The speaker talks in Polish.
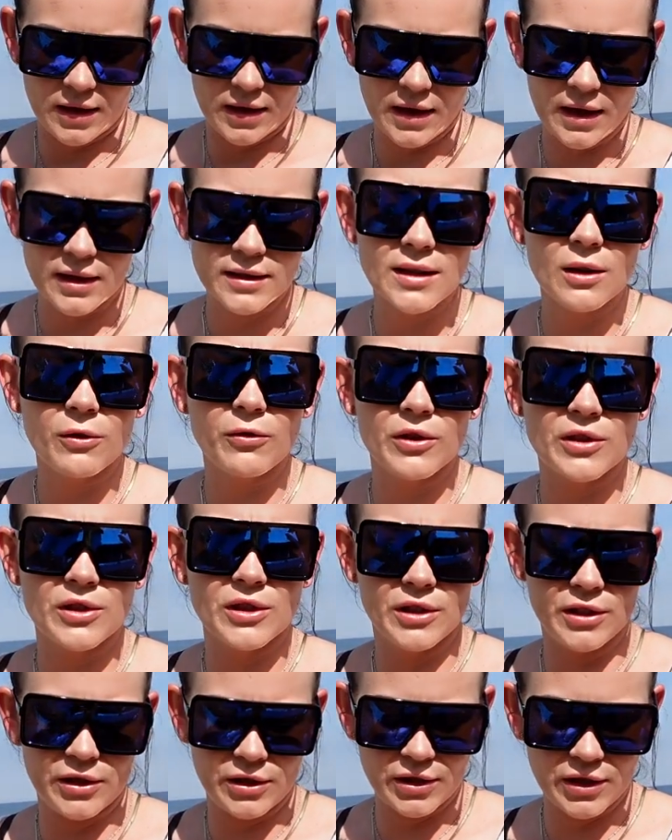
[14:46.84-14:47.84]
Jak
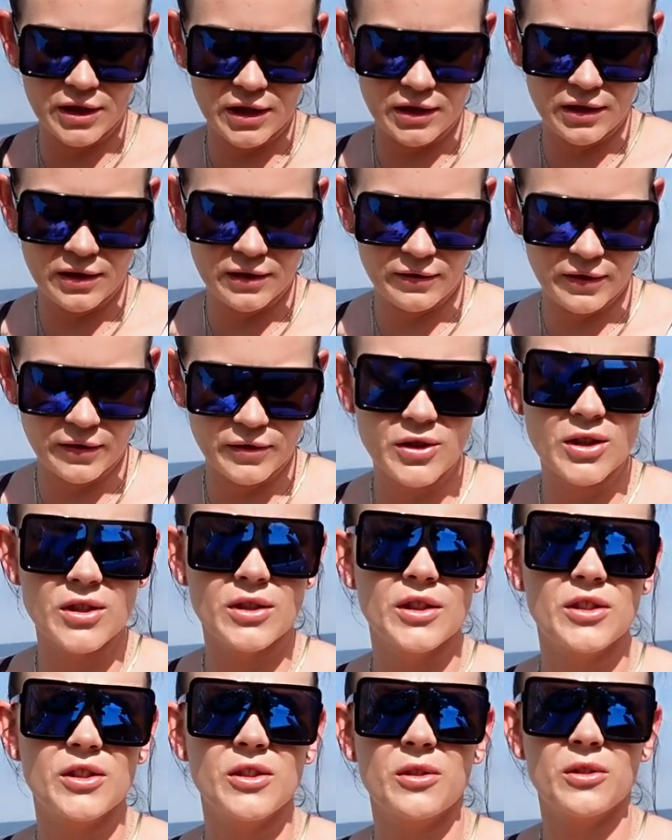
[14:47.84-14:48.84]
zauważyliście, we
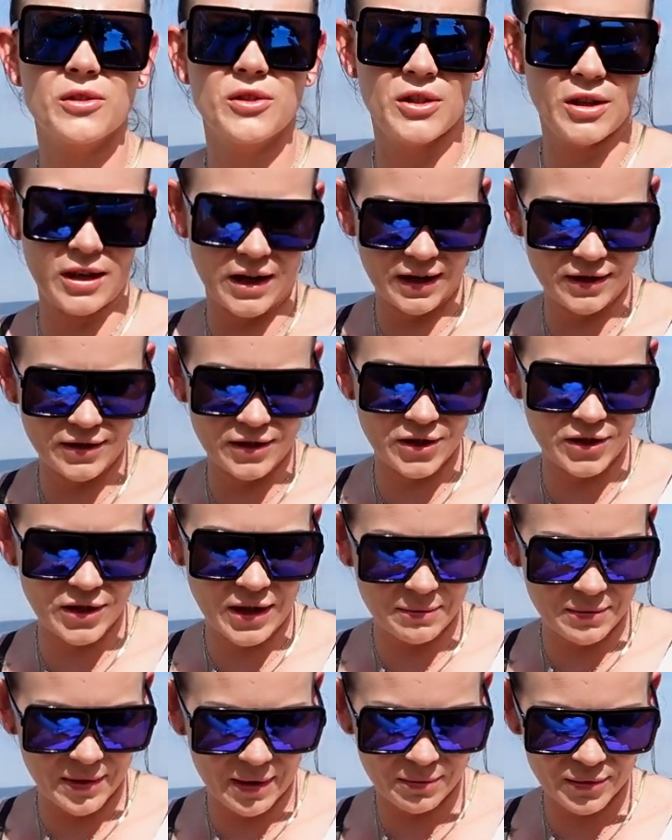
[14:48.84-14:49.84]
wcześniejszych odcinkach gdzieś
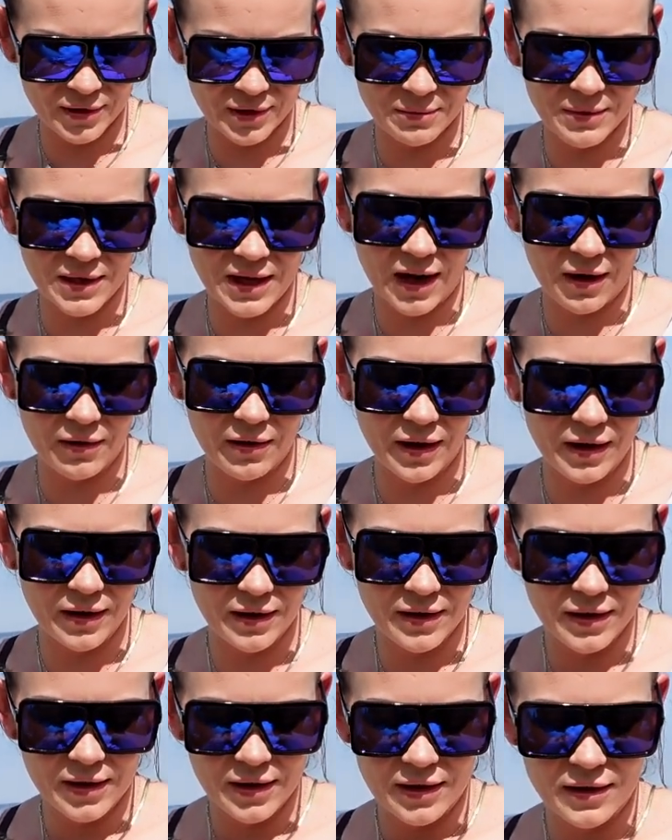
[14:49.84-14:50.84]
tam nam przemykała
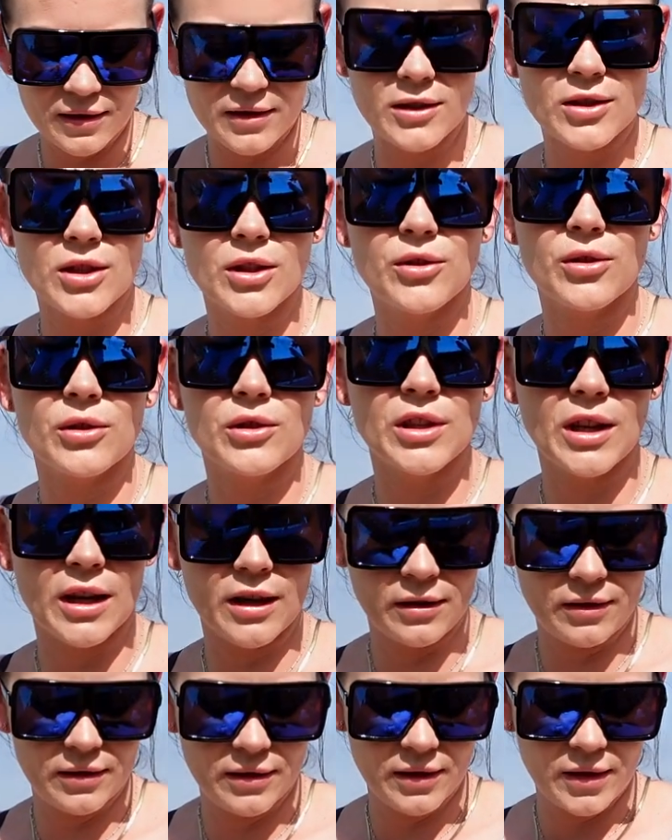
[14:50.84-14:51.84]
nasza
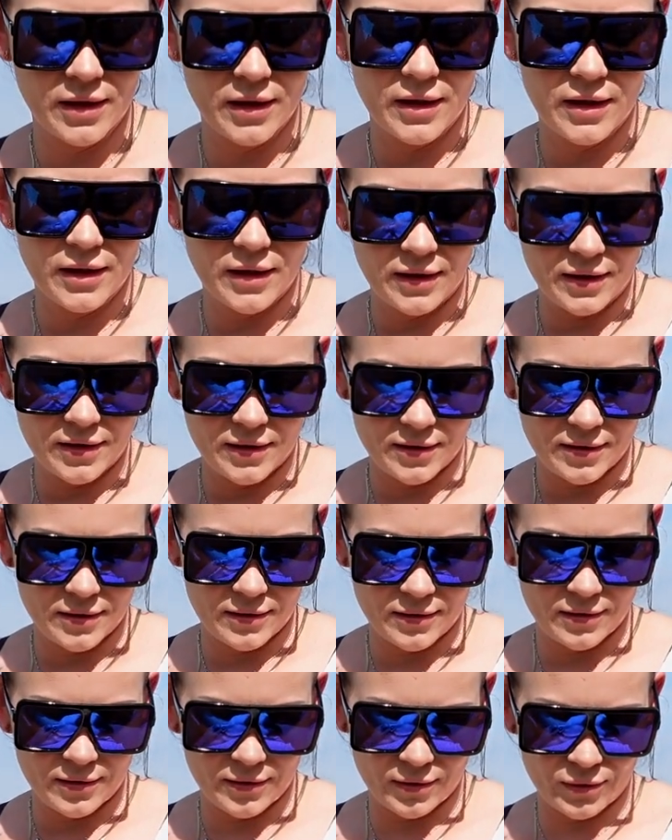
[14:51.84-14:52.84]
Tosia.
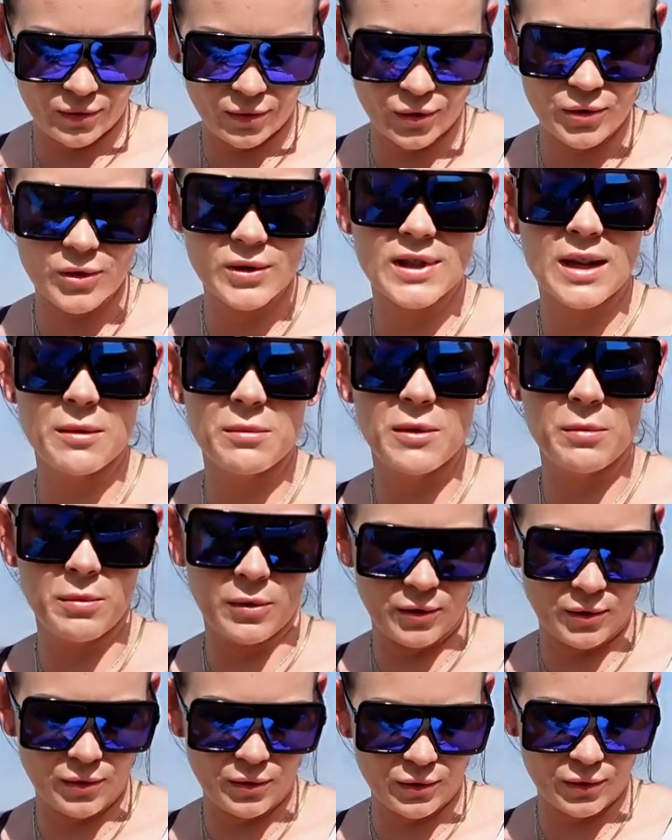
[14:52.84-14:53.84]
Dużo z nami
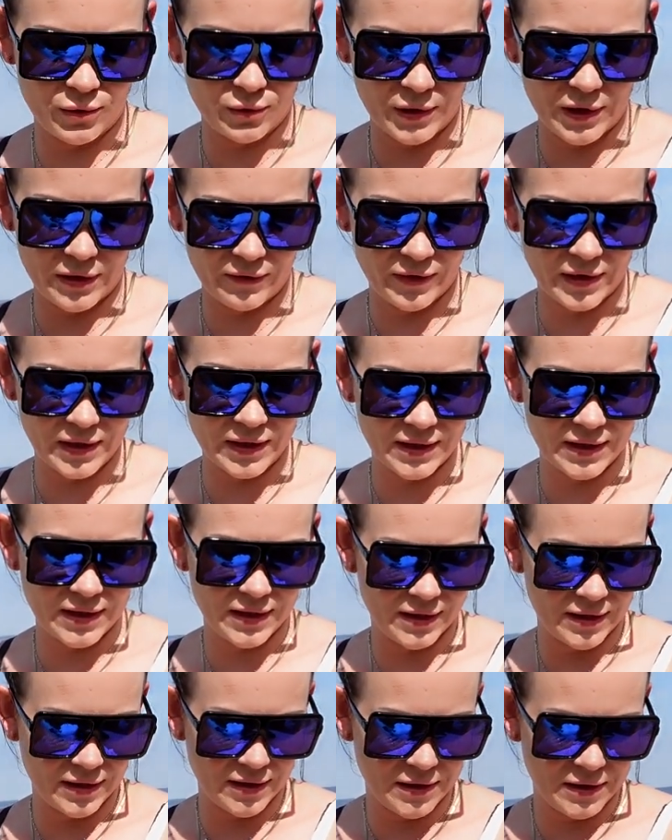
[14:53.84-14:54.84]
podróżuje, więc
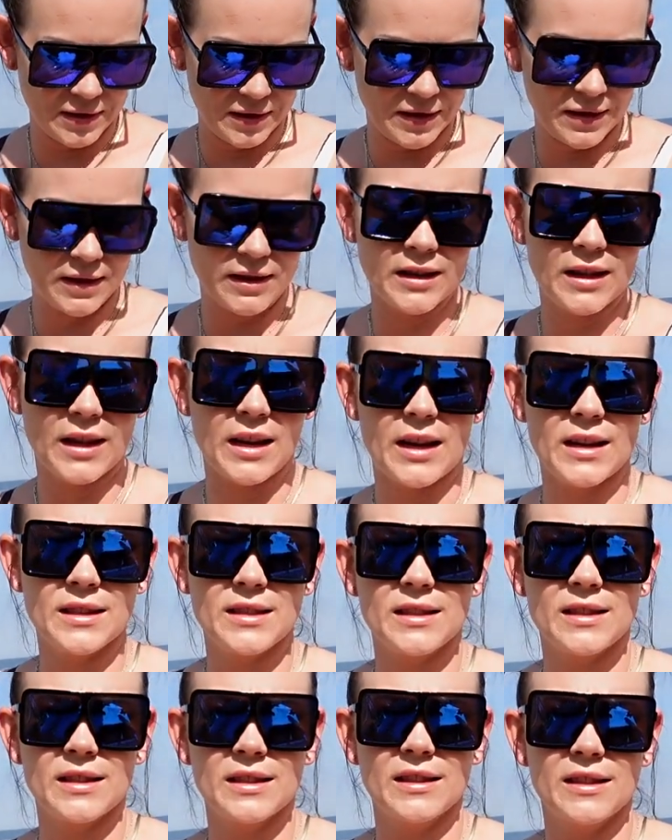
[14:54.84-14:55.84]

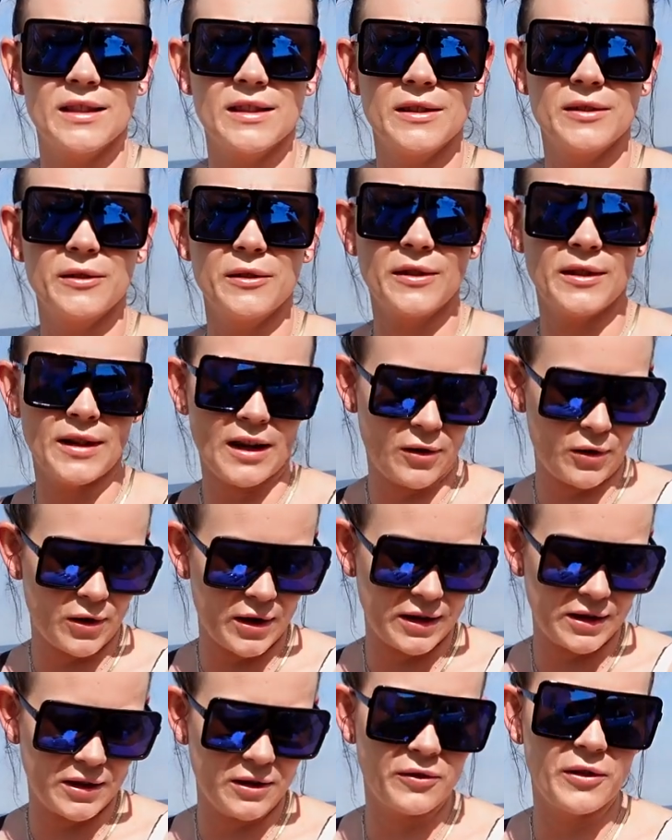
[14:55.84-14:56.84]
teraz y, na
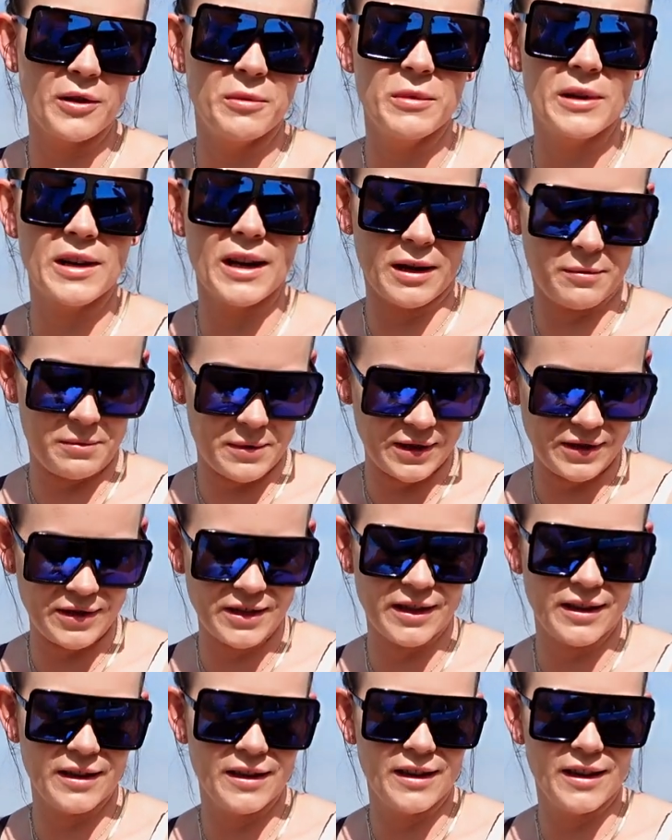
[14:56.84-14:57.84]
kolejnych filmikach
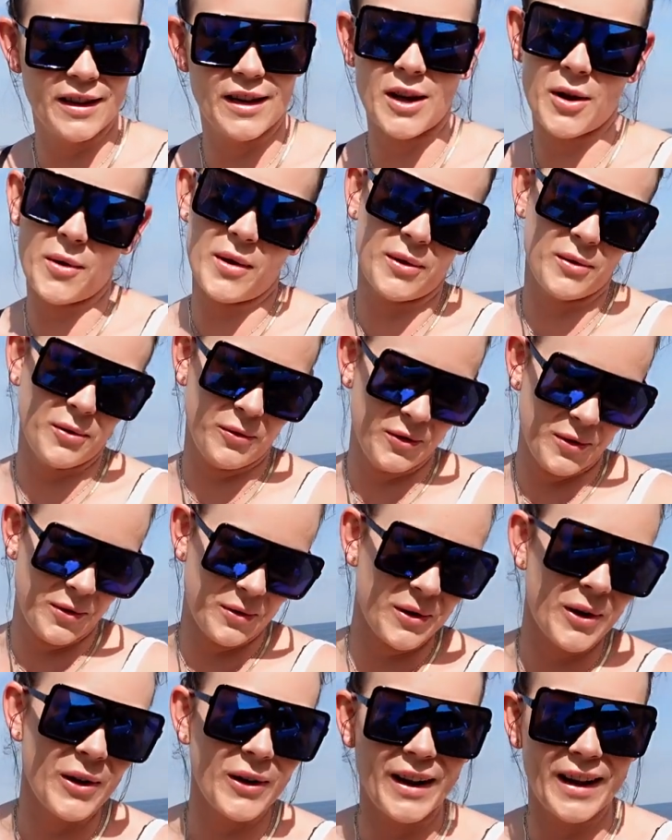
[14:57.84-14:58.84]
będzie grała
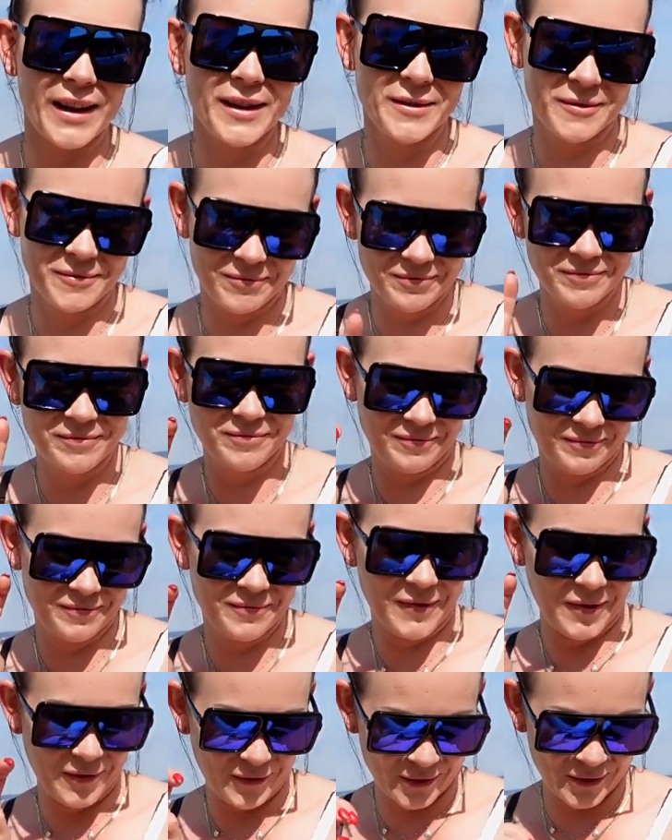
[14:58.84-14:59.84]
główną rolę.
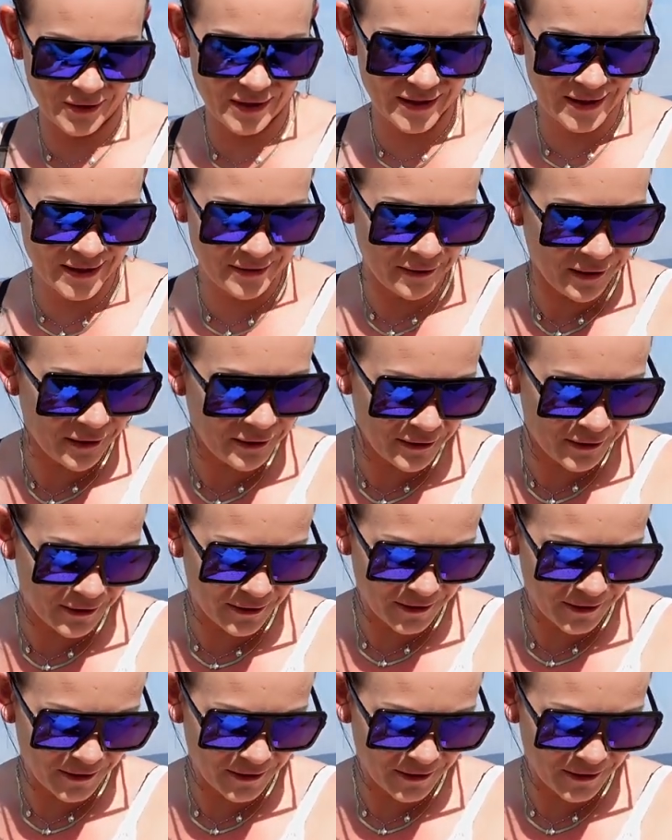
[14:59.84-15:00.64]
W cudzysłowie.